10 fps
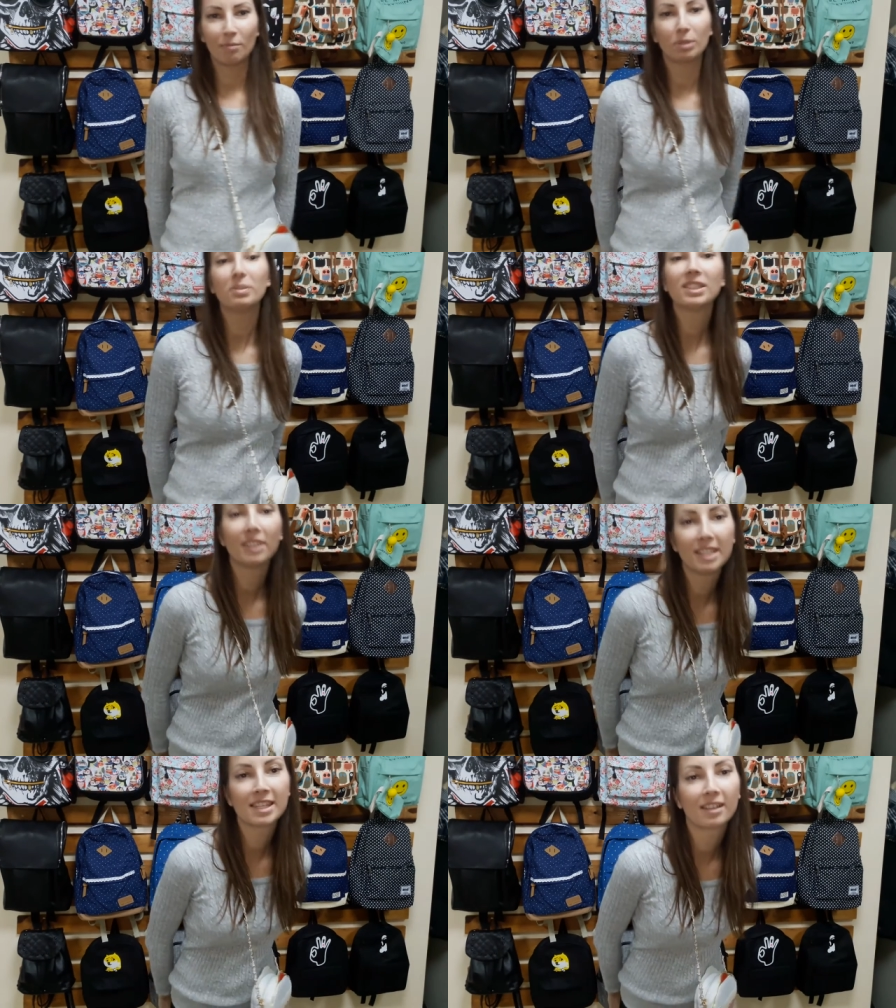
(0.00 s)

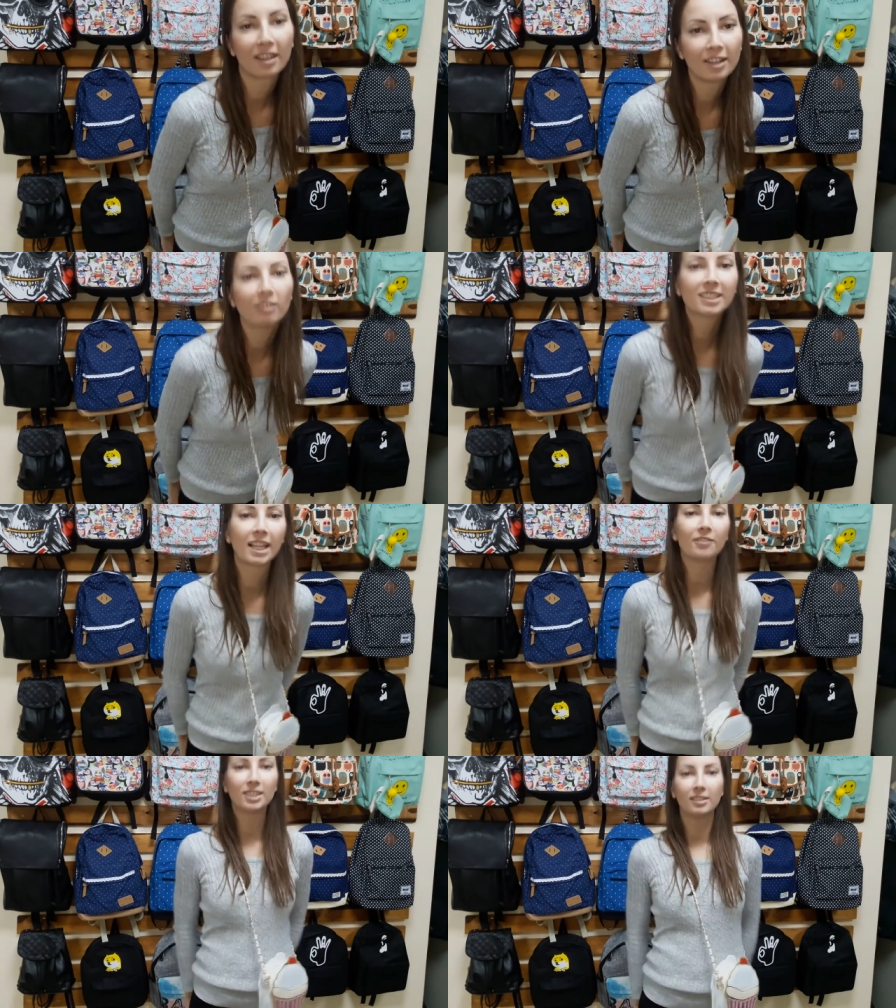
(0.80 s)
Подписывайтесь на канал,
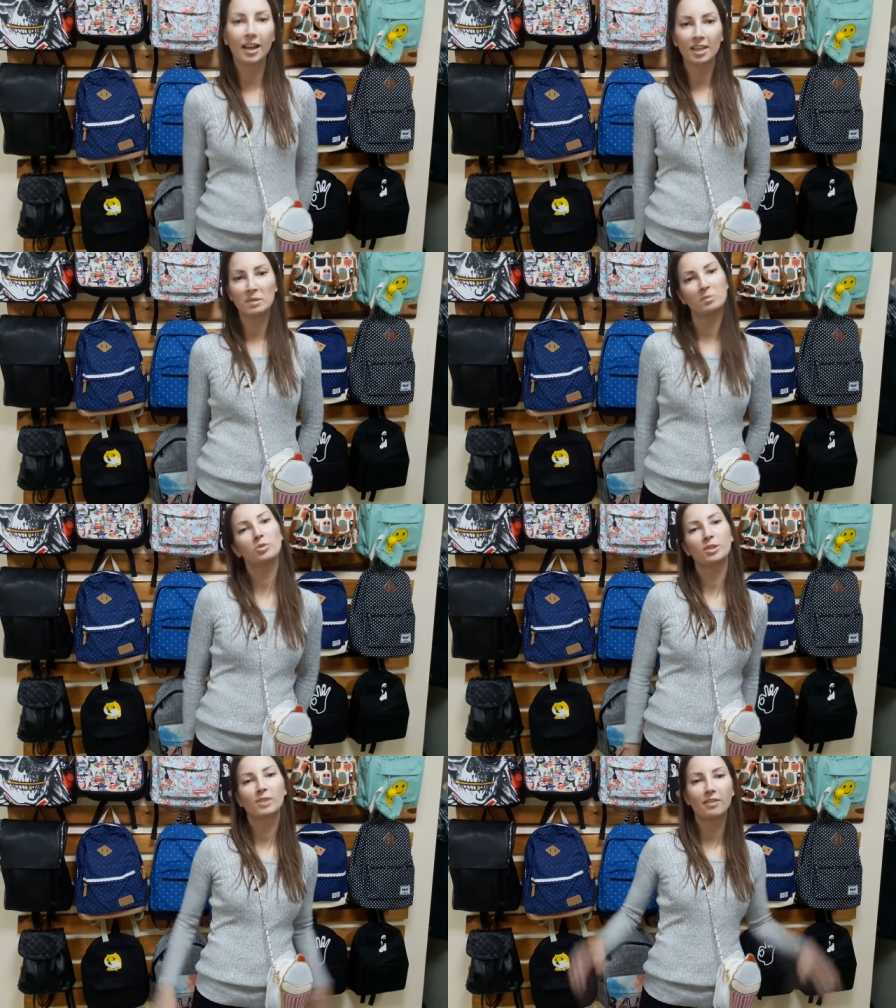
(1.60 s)
ставьте лайки, и мы
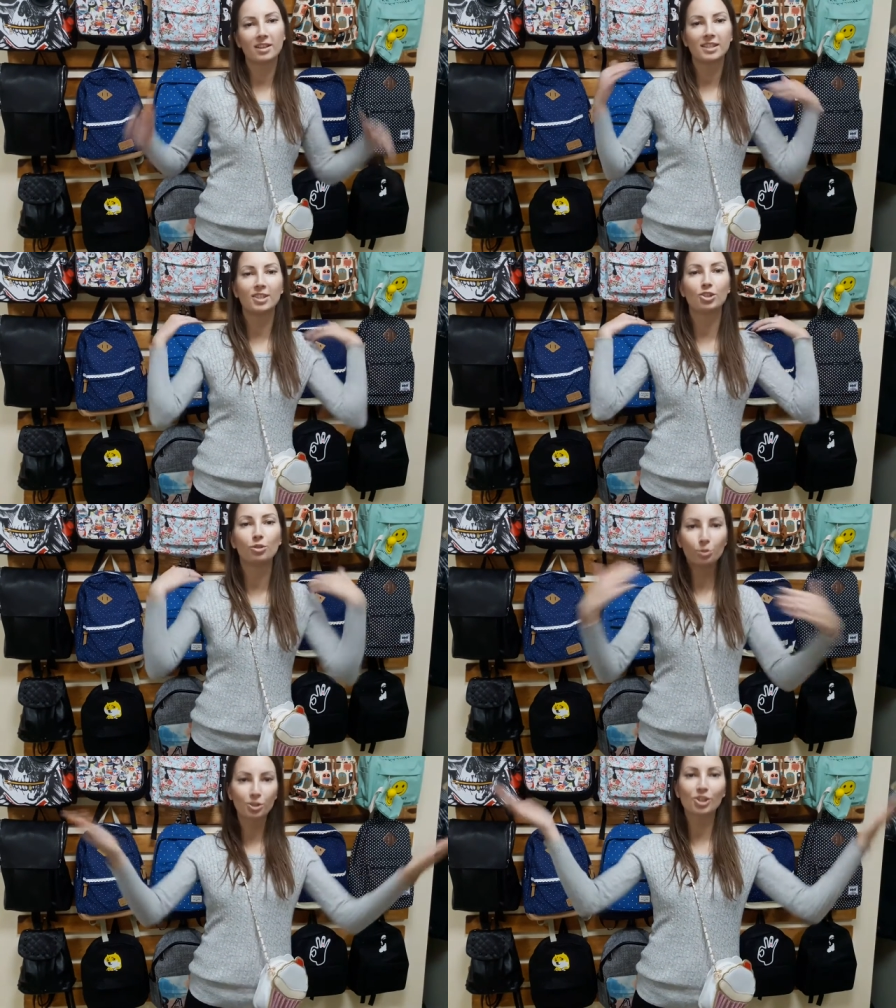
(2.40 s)
будем для вас еще
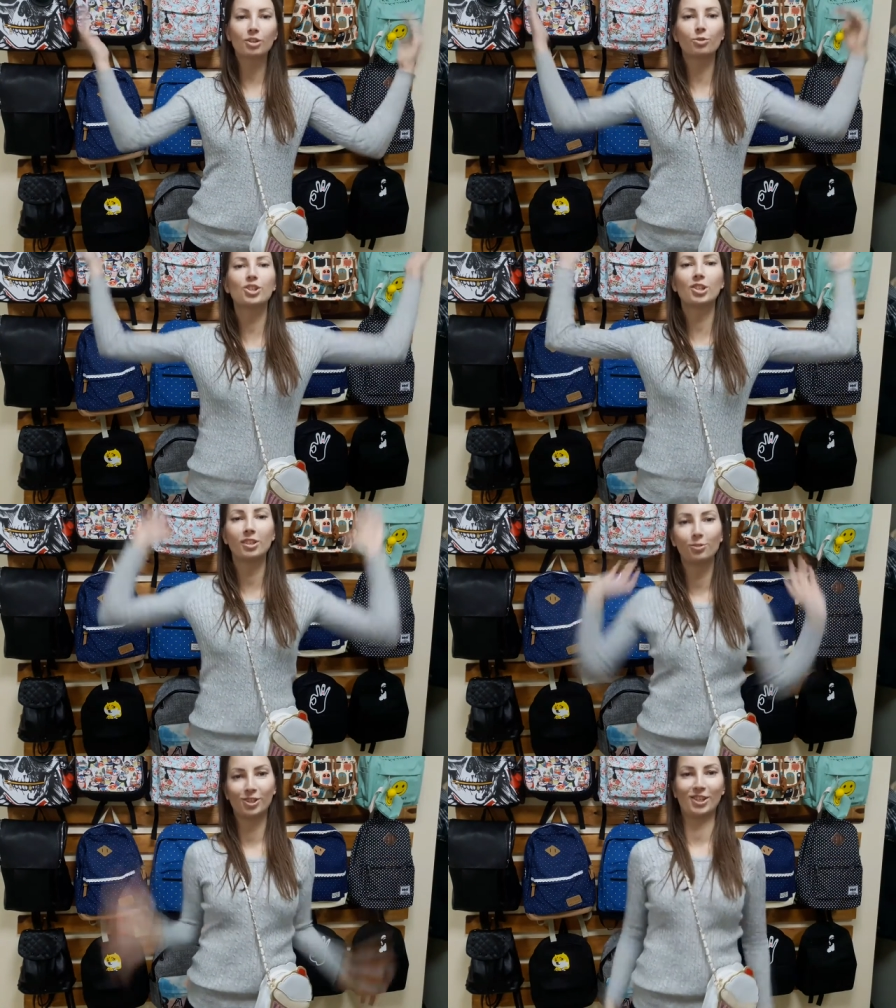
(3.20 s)
лучше, лучше
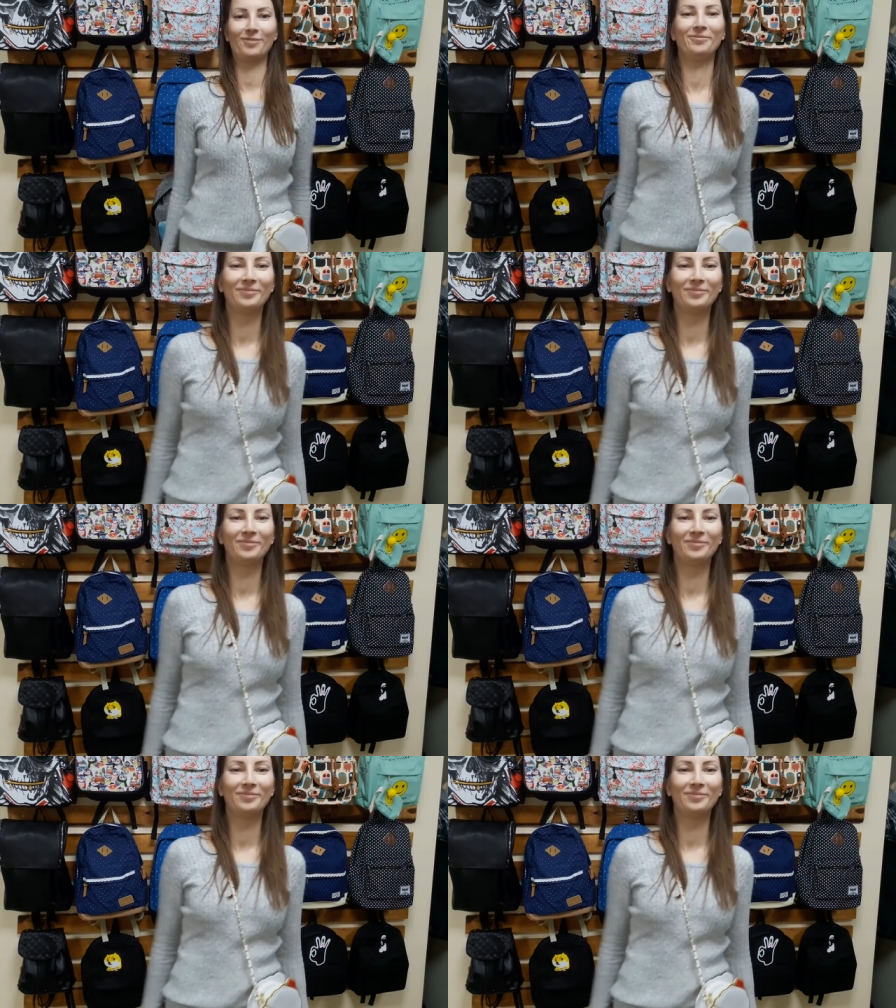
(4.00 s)
и лучше.